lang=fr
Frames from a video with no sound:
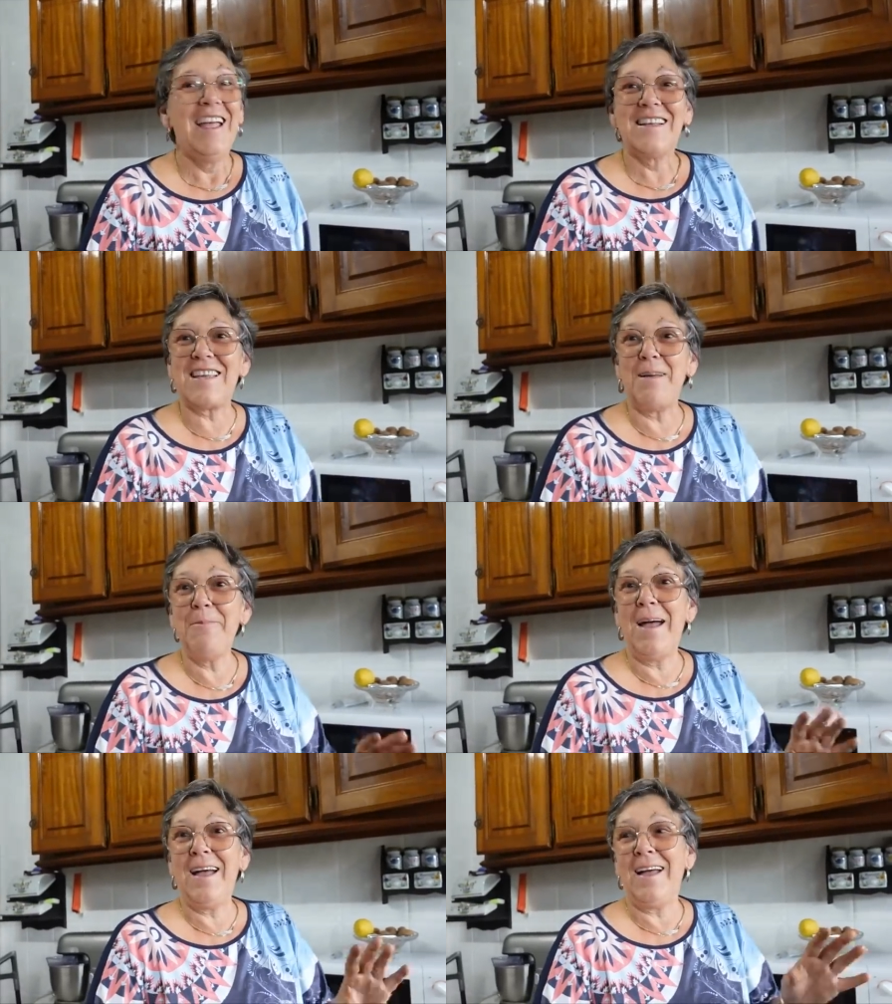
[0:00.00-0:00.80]
Ça
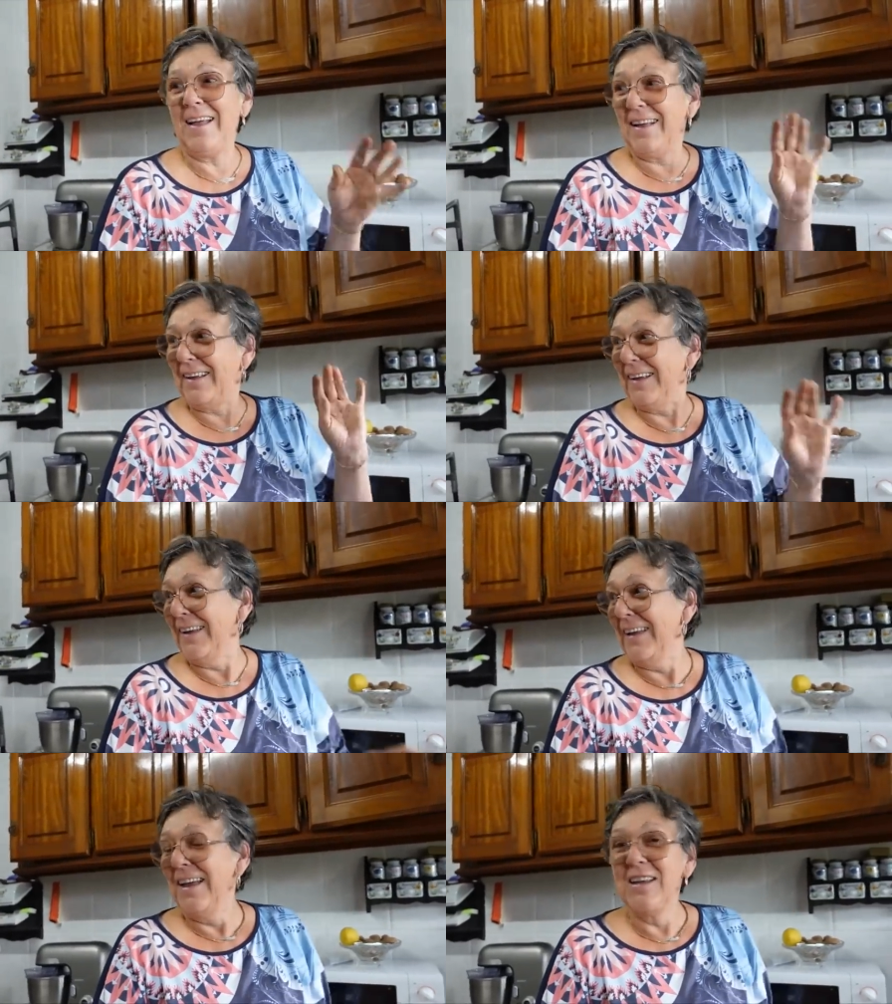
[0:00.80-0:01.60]
m'a...
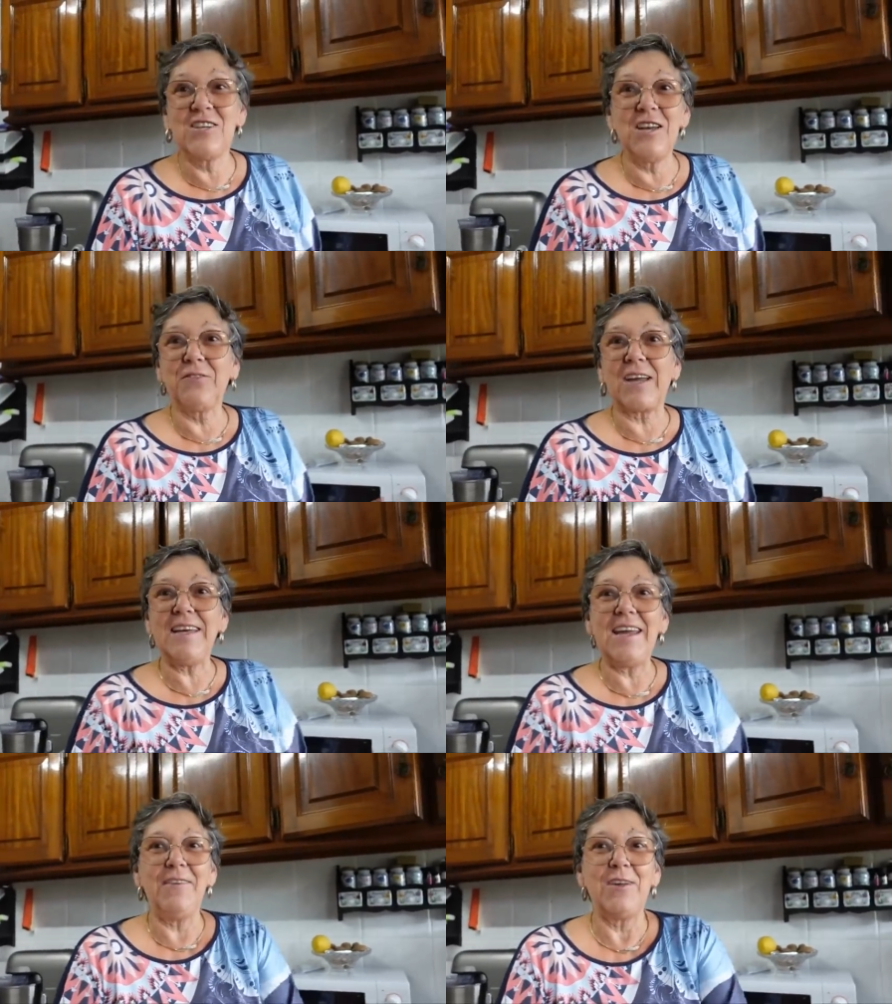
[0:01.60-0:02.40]
J'ai
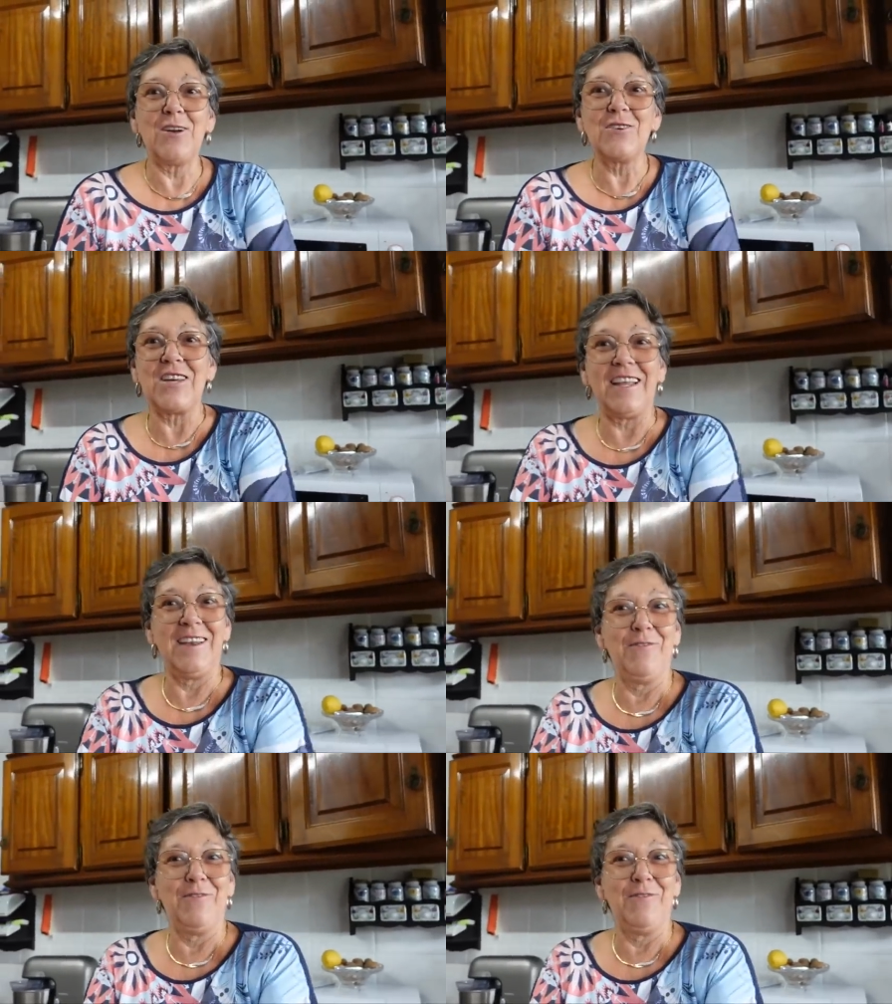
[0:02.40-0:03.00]
brillé avec le jardin.